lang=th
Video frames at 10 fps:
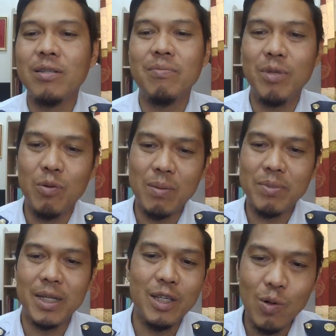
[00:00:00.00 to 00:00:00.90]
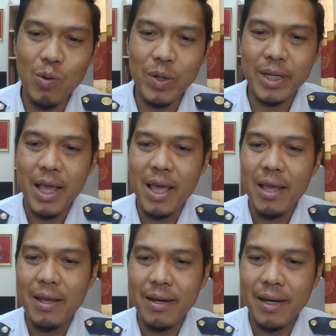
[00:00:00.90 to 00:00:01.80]
มีความสันโดษ
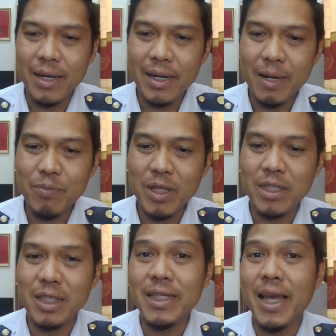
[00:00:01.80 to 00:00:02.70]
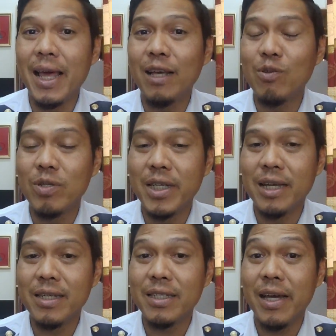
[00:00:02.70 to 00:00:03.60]
นะครับ ตัดสินใจอะไรส่วนใหญ่
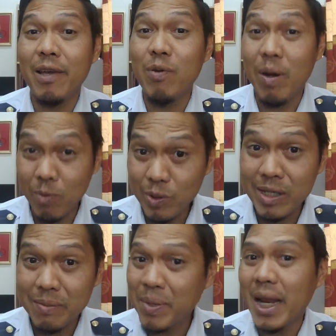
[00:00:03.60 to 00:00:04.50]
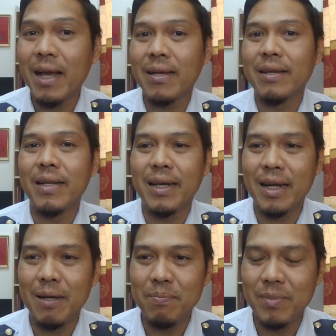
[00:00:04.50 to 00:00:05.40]
จะใช้ความรู้สึกเป็นหลักนะค
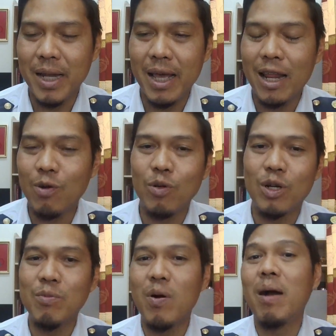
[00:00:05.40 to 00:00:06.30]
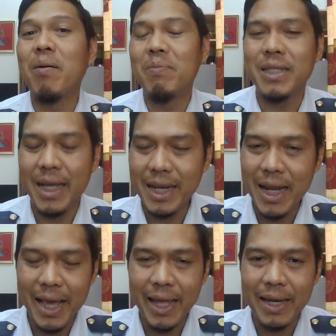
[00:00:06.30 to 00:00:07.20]
รับหลายๆ คนก็มองว่ามันเป็นเซนนั่
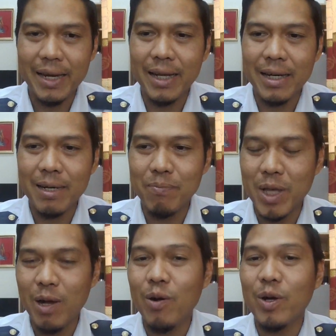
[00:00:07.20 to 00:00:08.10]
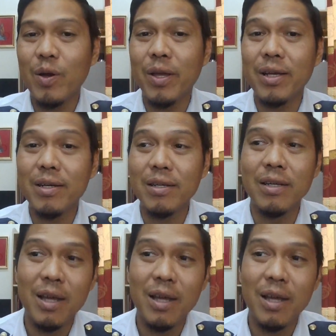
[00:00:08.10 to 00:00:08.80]
นแหละนะครับ แต่ข้อด้อยก็คือ